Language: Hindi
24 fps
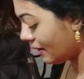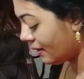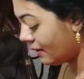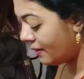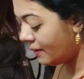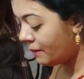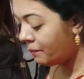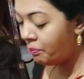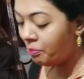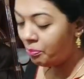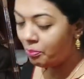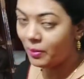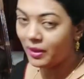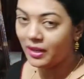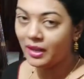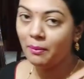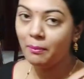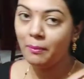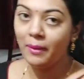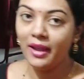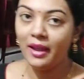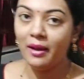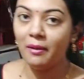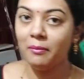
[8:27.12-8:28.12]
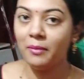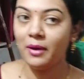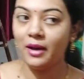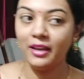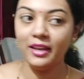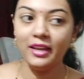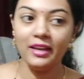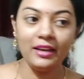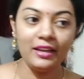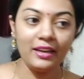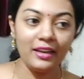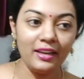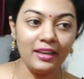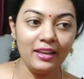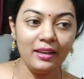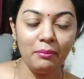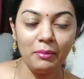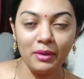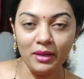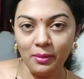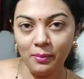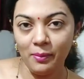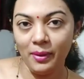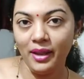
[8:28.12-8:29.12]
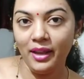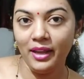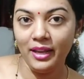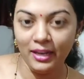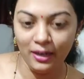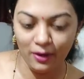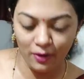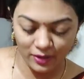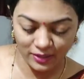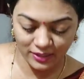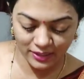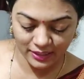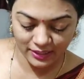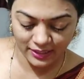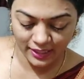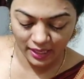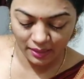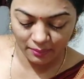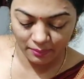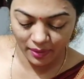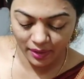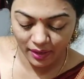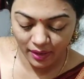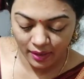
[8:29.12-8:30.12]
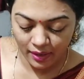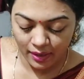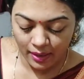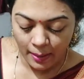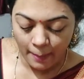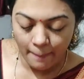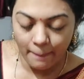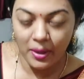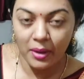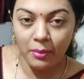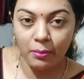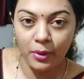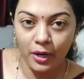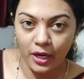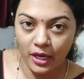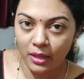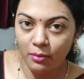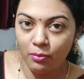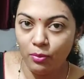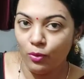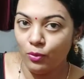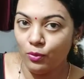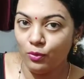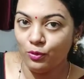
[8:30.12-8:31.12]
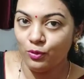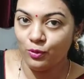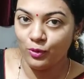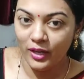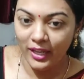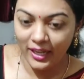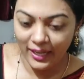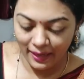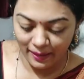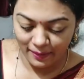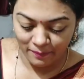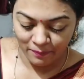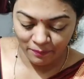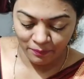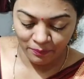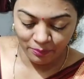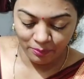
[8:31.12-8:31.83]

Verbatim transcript: हैं मतलब मैं हमारे घर के मतलब मैं इन लॉस की साइड में मैं बड़ी बहू हूँ ठीक है